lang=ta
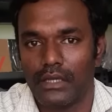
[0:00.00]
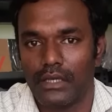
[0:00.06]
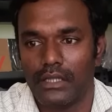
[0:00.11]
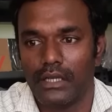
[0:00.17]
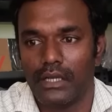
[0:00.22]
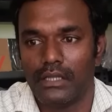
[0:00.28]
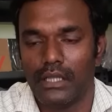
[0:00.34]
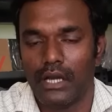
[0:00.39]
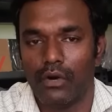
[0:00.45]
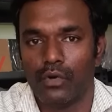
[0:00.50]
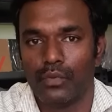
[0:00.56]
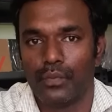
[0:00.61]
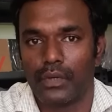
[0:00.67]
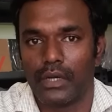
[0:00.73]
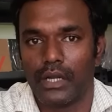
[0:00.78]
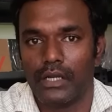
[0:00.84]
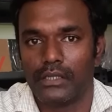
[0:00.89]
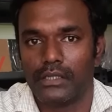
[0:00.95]
இதுலேருந்து
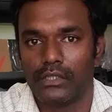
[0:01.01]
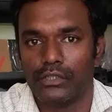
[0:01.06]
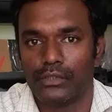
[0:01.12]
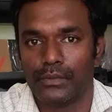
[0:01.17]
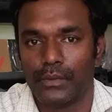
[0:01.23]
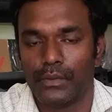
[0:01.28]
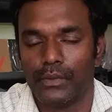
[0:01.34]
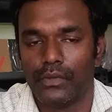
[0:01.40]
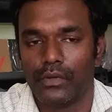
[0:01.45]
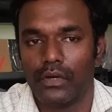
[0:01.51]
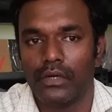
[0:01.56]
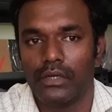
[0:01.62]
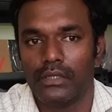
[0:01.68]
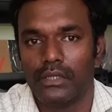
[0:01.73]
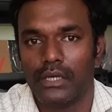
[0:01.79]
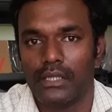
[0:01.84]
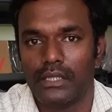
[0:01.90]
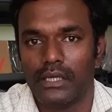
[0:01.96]
அவுட்புட்டாக எடுத்து யூஸ் பண்ண முடியும்
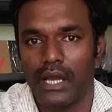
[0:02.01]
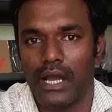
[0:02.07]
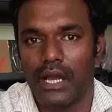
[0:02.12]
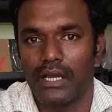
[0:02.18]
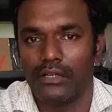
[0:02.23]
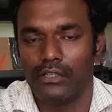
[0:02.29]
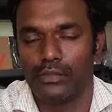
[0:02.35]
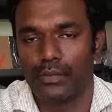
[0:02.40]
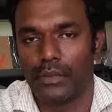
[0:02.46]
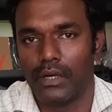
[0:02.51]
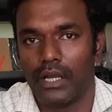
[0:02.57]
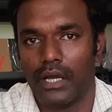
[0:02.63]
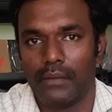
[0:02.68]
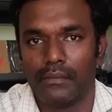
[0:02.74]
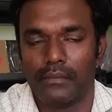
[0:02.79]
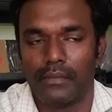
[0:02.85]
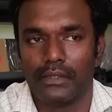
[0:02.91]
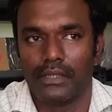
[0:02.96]
இது எதுக்காக யூஸ் பண்ணலாம்
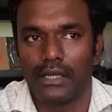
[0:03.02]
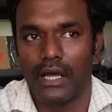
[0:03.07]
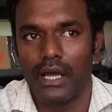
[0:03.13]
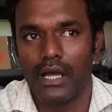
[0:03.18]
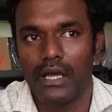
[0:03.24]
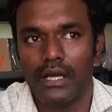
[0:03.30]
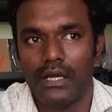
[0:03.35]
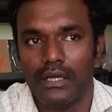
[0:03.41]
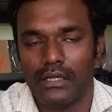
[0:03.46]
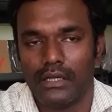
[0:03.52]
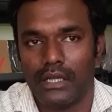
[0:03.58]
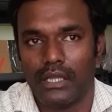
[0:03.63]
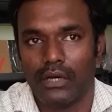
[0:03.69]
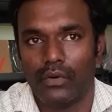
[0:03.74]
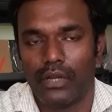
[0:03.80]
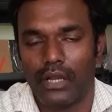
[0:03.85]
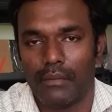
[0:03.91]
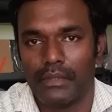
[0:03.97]
அப்படின்னு பார்த்தீங்கன்னா
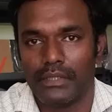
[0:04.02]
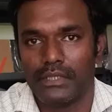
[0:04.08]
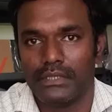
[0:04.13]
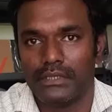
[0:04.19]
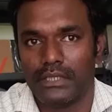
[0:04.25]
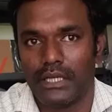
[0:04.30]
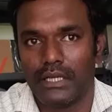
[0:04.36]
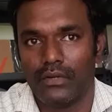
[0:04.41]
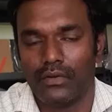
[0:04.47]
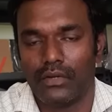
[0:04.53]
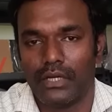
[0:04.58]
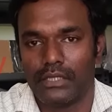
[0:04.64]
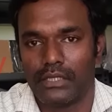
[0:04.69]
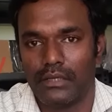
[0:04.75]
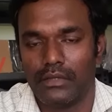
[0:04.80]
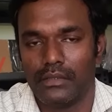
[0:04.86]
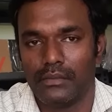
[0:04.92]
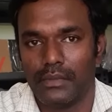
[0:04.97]
ஏதாவது ஒரு எமர்ஜென்சியான ஒரு
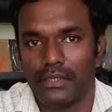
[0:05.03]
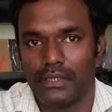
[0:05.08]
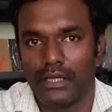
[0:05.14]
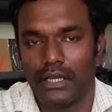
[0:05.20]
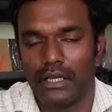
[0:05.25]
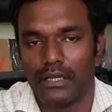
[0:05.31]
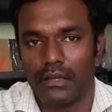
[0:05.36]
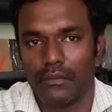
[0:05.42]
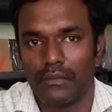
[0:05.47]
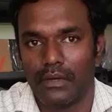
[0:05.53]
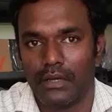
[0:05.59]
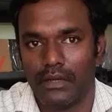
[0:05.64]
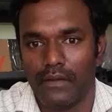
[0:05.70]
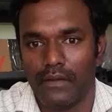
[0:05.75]
இடத்துல வந்து பார்த்திங்கன்னா நம்ம